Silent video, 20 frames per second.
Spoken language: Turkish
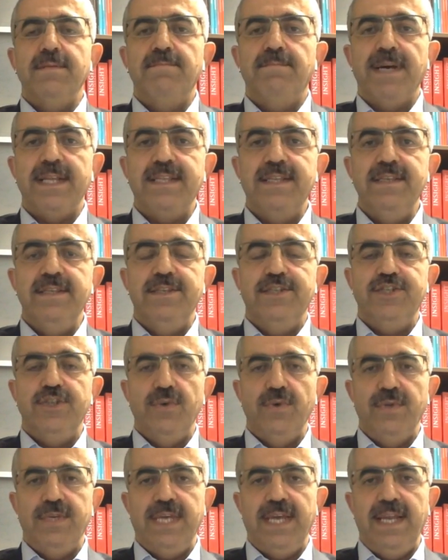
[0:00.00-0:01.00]
e, batı dışı
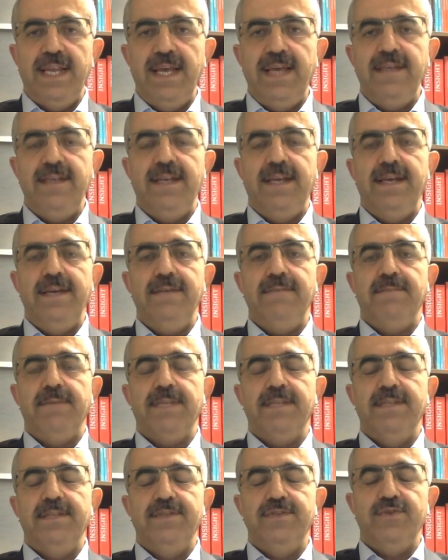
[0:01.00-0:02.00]
ülkelerle,
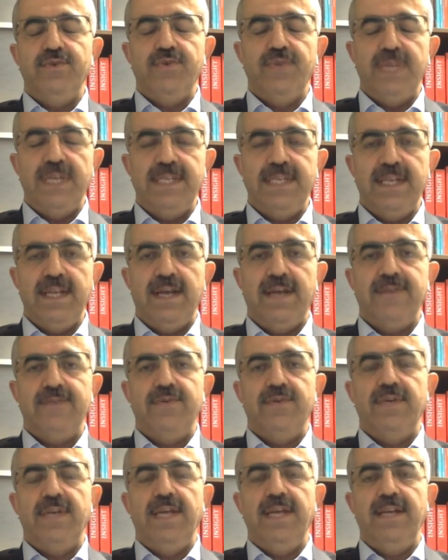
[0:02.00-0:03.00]
batı dışı küresel
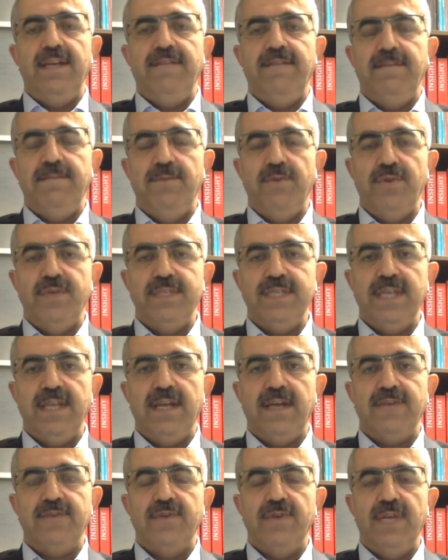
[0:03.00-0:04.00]
aktörlerle ve bölgesel
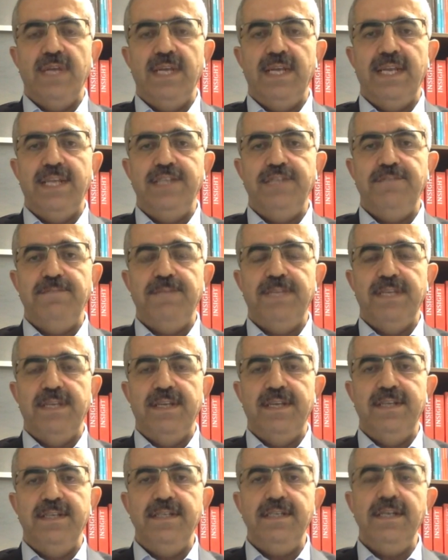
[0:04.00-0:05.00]
aktörlerle
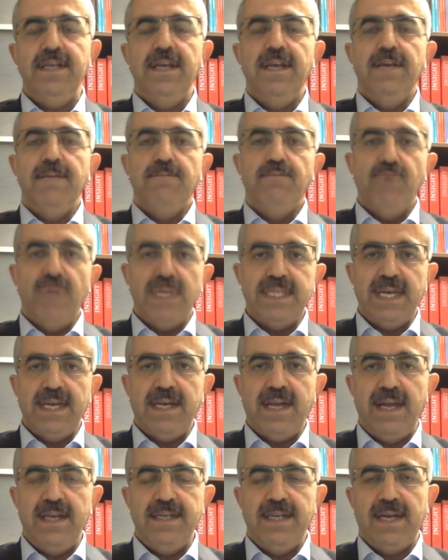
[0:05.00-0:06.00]
işbirliğinin buradan
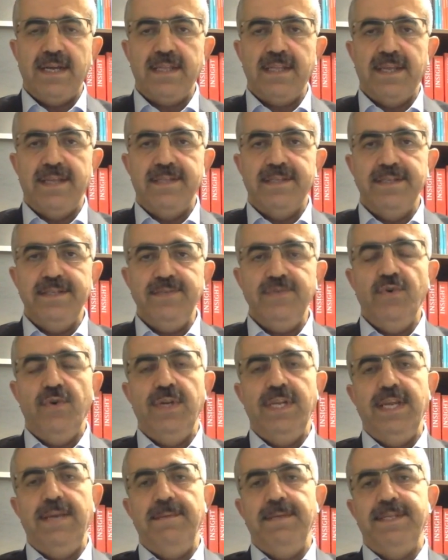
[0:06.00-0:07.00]
kaynaklandığını
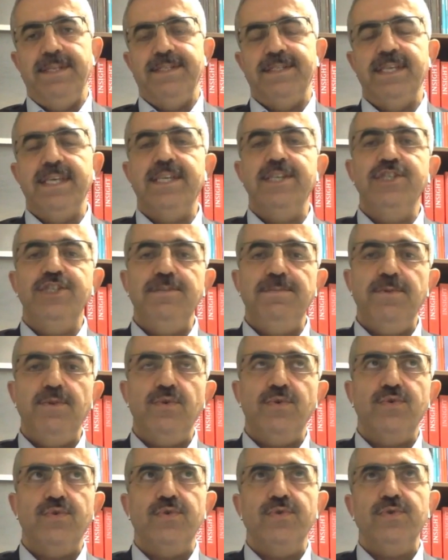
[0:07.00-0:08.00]
söyleyebiliriz. İkinci bir
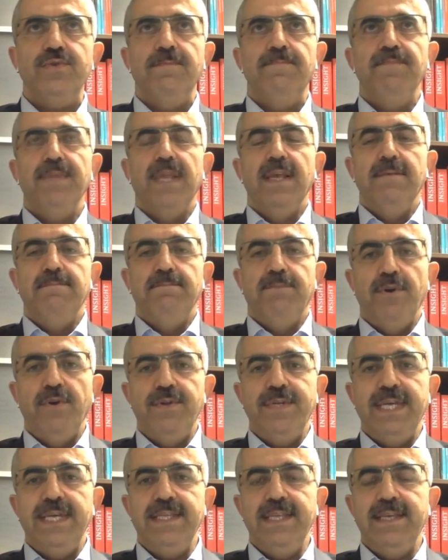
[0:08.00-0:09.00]
husus,
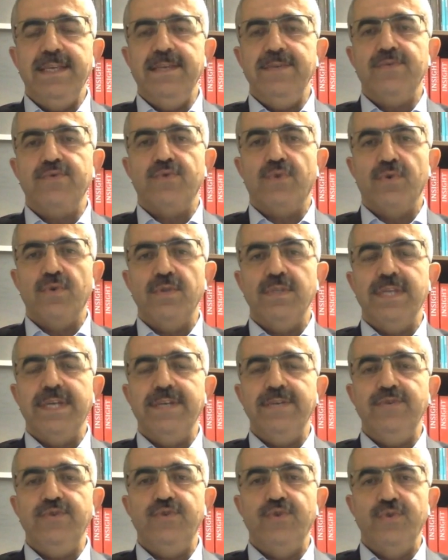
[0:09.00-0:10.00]
bölgedeki
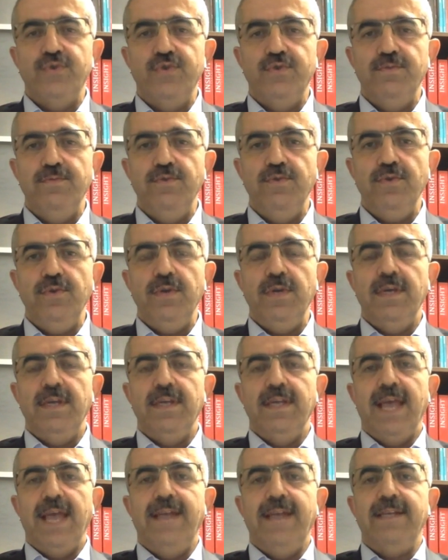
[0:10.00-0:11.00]
sorunların çözümü
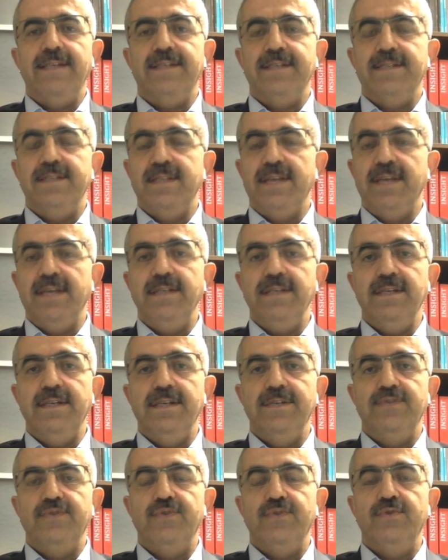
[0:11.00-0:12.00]
en azından
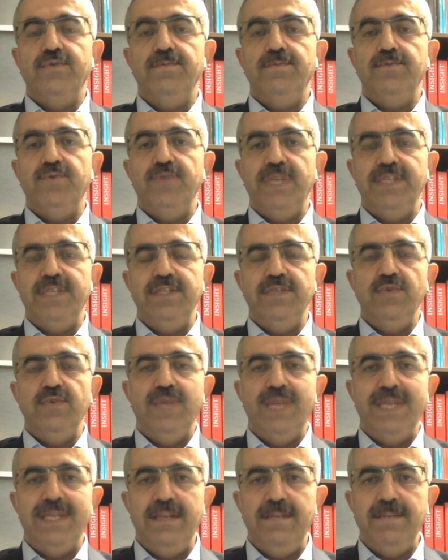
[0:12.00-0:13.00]
e, çözüm sürecinin
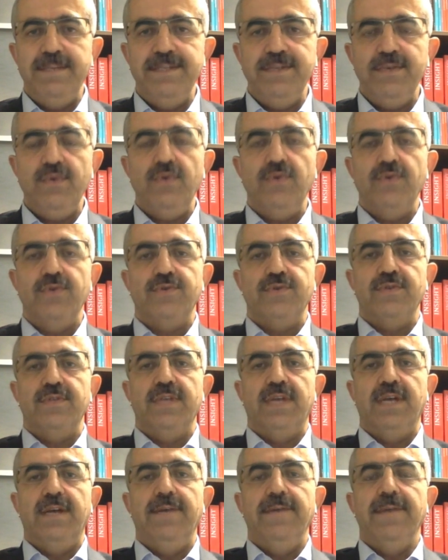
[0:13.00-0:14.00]
yönetilmesi
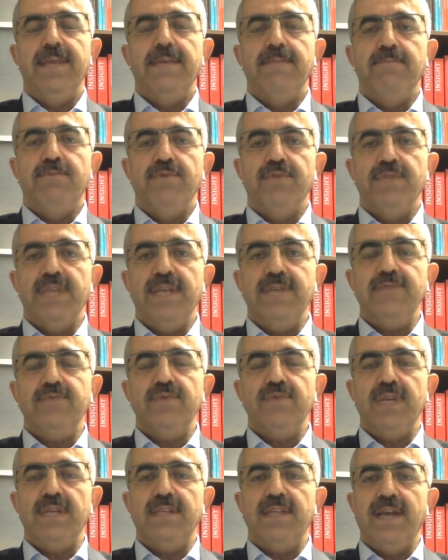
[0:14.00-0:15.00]
konusunda Bundan
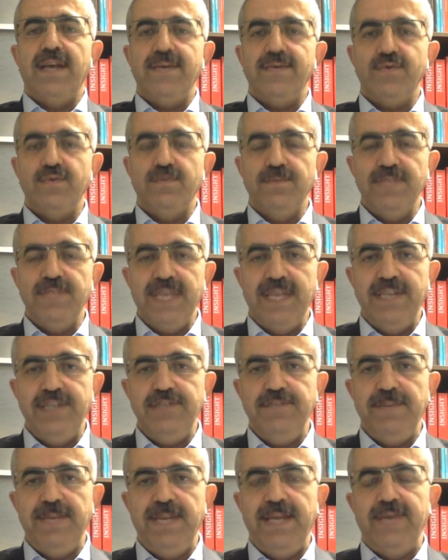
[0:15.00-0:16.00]
sonra daha somut
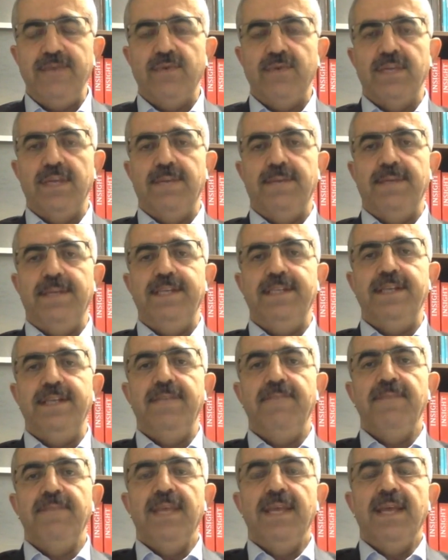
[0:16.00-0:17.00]
gelişmeler olabilir.
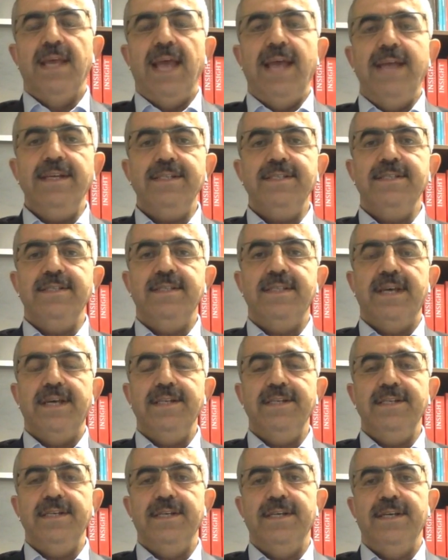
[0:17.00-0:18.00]
En
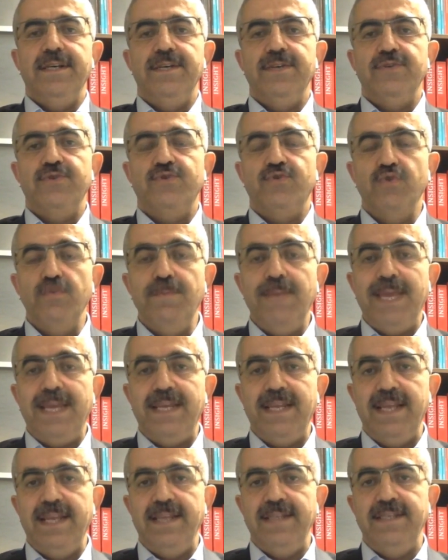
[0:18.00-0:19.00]
azından e, şu
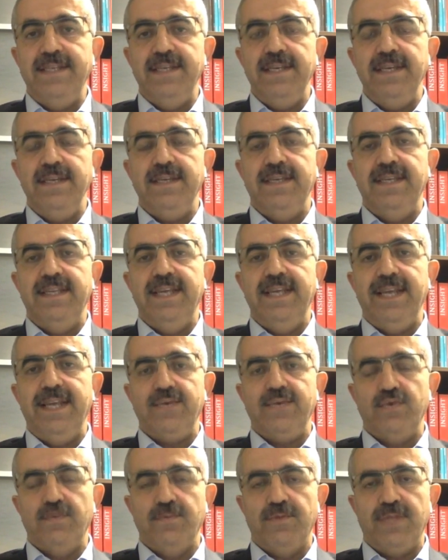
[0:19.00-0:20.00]
beklenti
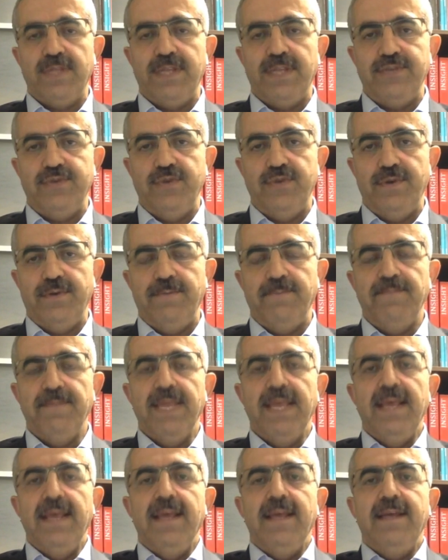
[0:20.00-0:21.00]
giderek somutlaşıyor.
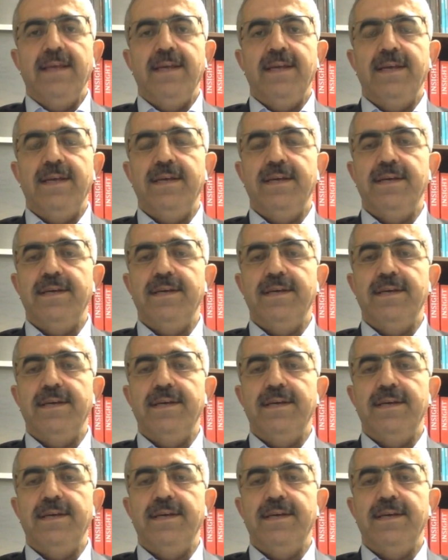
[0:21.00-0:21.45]
E,